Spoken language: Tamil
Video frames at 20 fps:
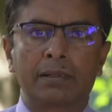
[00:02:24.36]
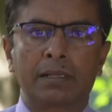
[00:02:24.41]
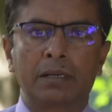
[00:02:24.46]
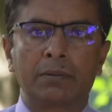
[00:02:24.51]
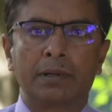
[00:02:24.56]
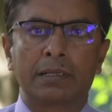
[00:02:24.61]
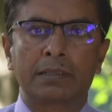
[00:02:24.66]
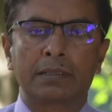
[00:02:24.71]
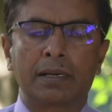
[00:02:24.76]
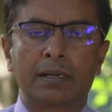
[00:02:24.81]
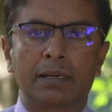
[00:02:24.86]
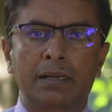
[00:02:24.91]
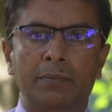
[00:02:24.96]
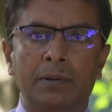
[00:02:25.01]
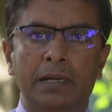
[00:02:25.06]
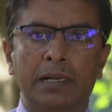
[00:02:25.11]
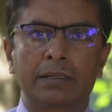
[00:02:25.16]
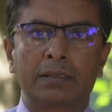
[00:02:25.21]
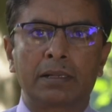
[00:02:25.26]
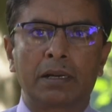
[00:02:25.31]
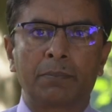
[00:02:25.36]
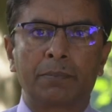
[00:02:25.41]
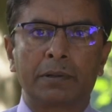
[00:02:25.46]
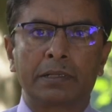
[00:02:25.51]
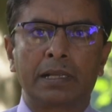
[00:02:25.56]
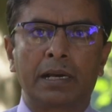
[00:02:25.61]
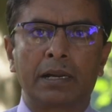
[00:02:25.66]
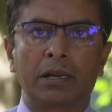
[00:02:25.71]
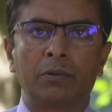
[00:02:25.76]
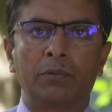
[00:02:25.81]
அது மாத்திரமல்லாது
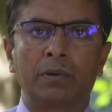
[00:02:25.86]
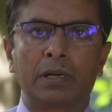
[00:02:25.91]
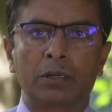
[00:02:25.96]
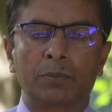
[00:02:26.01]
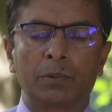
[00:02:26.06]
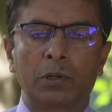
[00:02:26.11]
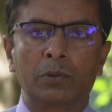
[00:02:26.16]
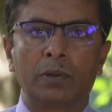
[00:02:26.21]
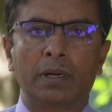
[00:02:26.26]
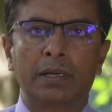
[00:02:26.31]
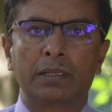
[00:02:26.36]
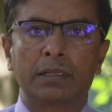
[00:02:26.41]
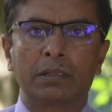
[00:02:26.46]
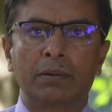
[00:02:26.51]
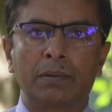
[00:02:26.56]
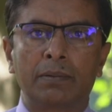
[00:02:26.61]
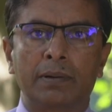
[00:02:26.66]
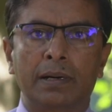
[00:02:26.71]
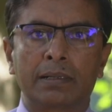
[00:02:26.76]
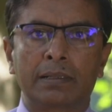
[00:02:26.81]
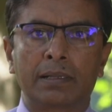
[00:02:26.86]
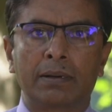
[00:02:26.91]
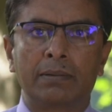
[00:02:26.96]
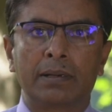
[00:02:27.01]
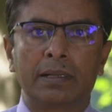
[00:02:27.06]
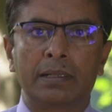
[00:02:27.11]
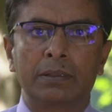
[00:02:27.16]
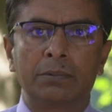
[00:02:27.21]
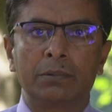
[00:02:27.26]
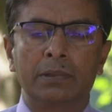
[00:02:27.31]
மேல் மாகாணத்திலும்
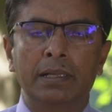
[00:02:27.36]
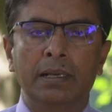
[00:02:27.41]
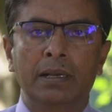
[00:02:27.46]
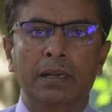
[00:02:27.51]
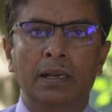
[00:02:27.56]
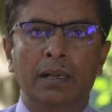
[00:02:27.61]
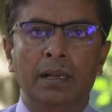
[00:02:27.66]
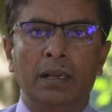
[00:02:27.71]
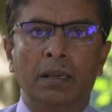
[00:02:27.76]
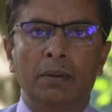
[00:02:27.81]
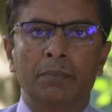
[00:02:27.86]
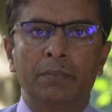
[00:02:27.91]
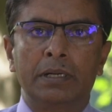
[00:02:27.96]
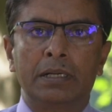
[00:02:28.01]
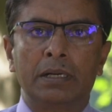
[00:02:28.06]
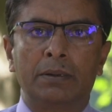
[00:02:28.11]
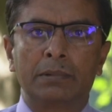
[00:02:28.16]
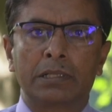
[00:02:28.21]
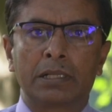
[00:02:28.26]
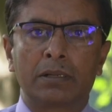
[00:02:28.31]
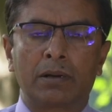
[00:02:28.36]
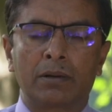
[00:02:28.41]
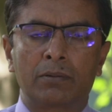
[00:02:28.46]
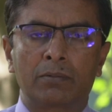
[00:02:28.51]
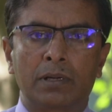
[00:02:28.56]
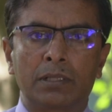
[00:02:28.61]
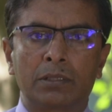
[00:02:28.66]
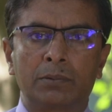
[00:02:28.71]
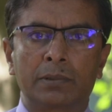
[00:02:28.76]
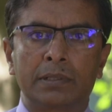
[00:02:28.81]
இந்த தாக்கம் இனம்
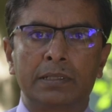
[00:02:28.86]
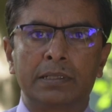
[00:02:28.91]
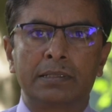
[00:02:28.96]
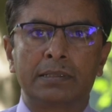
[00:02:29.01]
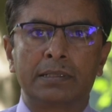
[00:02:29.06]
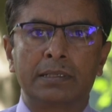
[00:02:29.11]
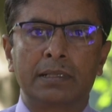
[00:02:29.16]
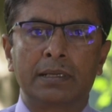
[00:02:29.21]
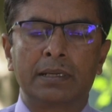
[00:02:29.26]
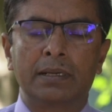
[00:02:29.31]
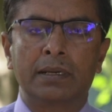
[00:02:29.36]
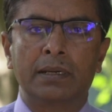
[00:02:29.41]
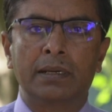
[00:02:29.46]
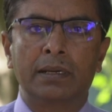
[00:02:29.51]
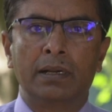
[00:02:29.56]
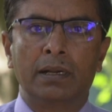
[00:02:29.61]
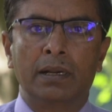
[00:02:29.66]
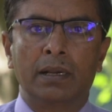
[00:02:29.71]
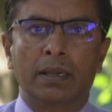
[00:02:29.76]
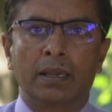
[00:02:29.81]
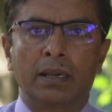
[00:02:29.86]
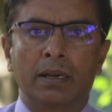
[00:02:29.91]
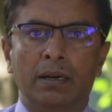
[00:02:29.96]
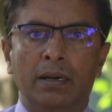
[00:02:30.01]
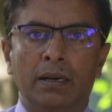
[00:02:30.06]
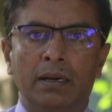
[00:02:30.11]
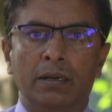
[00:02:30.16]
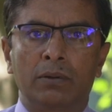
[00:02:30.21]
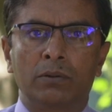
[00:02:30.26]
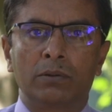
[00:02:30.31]
காணப்பட்டுள்ளது அங்கு
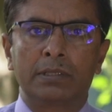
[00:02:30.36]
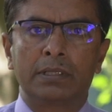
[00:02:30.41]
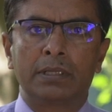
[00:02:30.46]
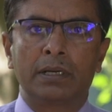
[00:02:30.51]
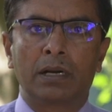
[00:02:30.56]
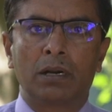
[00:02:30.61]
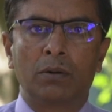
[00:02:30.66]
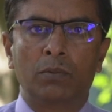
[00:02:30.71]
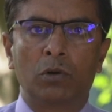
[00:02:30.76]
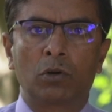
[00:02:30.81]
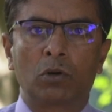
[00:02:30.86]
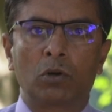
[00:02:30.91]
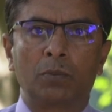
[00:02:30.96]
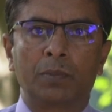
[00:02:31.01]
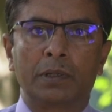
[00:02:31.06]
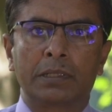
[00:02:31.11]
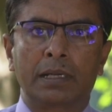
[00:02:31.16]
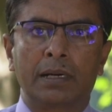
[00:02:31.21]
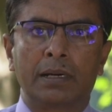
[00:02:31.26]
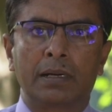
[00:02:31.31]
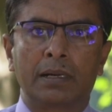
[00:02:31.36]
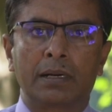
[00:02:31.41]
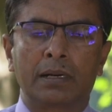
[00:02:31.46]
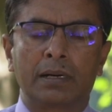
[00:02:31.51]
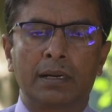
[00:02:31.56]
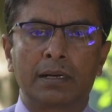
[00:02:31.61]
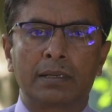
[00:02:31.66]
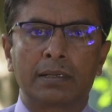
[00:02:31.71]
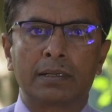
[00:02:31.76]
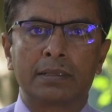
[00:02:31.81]
அதிகமாக நெமட்டோட் தாக்கம் இனம்
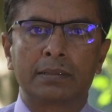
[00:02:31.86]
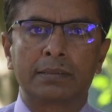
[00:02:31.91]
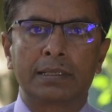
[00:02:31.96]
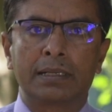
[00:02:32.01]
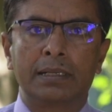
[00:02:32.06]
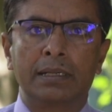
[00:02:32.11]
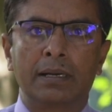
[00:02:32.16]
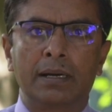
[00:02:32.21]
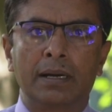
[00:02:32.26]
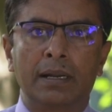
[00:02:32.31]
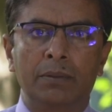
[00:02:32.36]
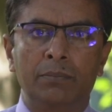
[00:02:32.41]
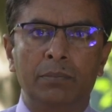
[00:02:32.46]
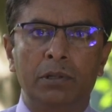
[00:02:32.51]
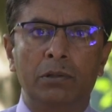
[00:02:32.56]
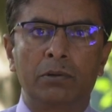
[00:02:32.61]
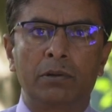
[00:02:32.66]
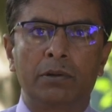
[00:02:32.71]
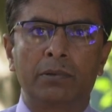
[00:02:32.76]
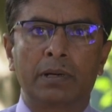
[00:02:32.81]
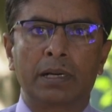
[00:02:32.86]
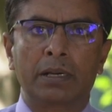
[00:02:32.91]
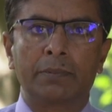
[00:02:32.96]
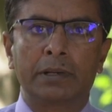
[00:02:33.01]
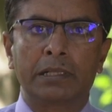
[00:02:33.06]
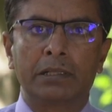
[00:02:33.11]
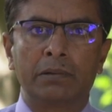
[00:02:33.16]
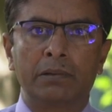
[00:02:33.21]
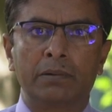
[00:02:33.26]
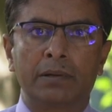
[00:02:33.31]
காணப்பட்டுள்ளது அது
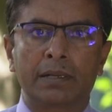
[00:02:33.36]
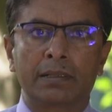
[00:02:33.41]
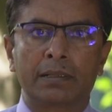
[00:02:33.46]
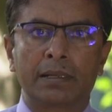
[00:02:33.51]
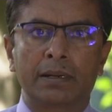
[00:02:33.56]
மாத்திரமல்லாது